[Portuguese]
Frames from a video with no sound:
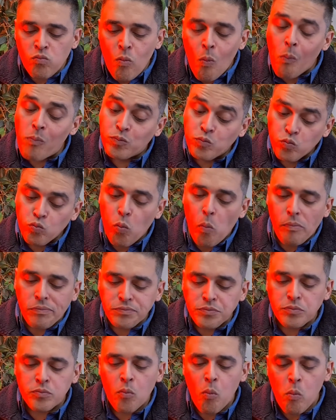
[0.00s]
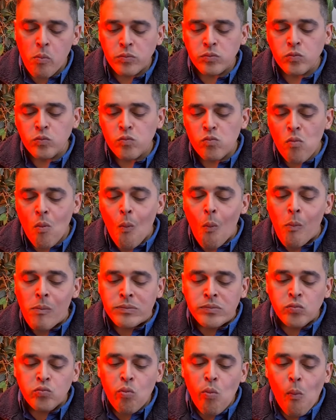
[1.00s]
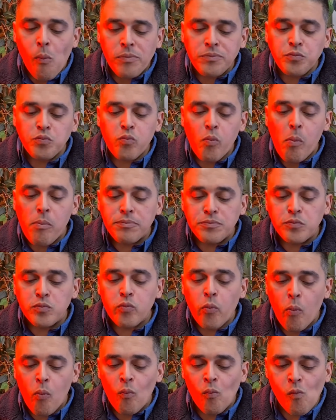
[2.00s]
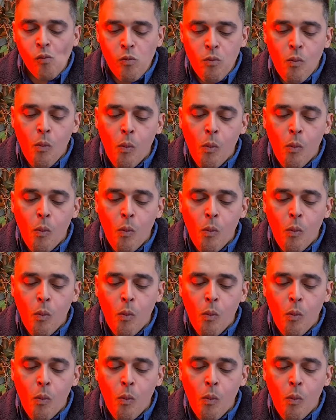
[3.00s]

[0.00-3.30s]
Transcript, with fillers: Hum. Não deixa de ser, né? Uhum.